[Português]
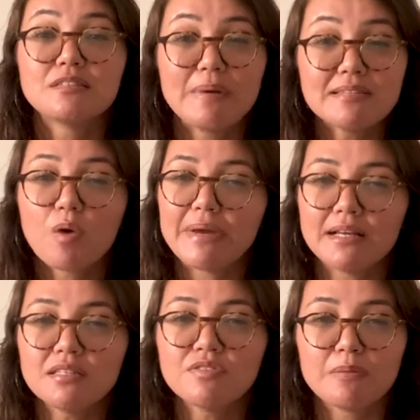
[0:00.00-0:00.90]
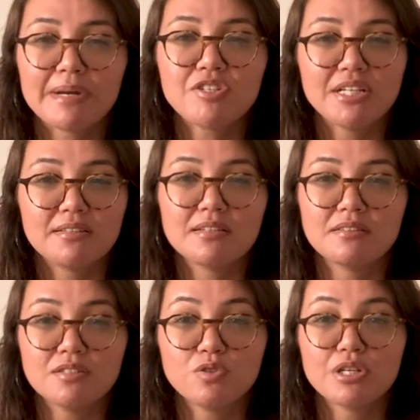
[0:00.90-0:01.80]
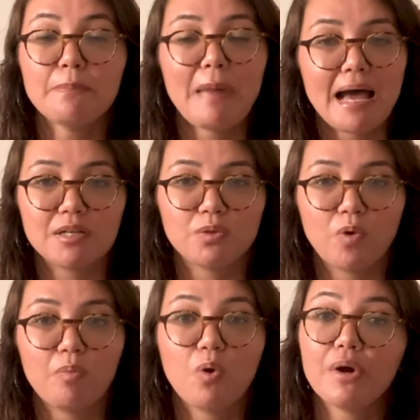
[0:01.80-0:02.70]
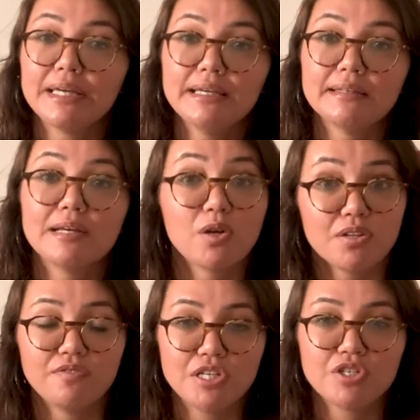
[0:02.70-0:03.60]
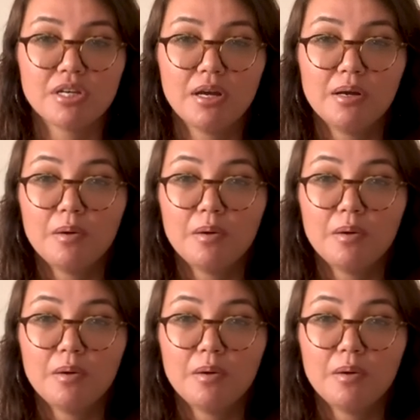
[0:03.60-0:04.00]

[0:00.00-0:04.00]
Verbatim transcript: especialmente se você pratica exercícios de impacto, como corrida e crossfit.